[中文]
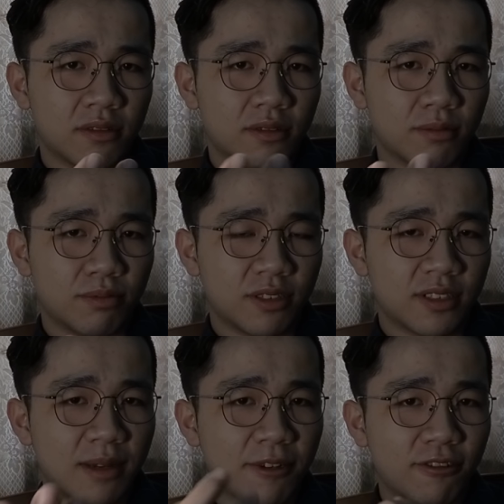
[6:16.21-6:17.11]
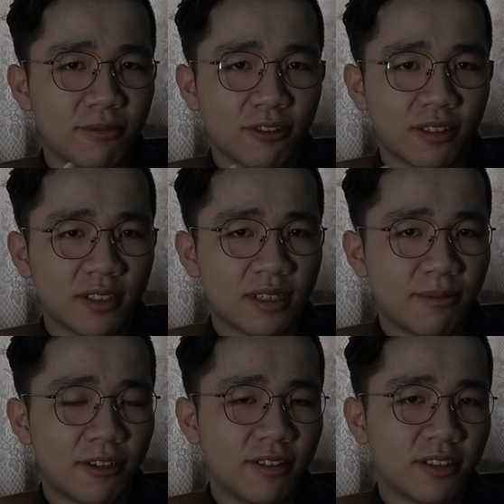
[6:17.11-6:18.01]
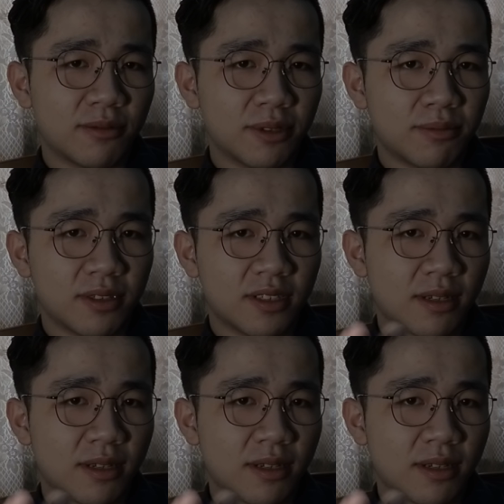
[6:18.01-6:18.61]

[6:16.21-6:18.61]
就是不是三百万美元了，三百万人民币，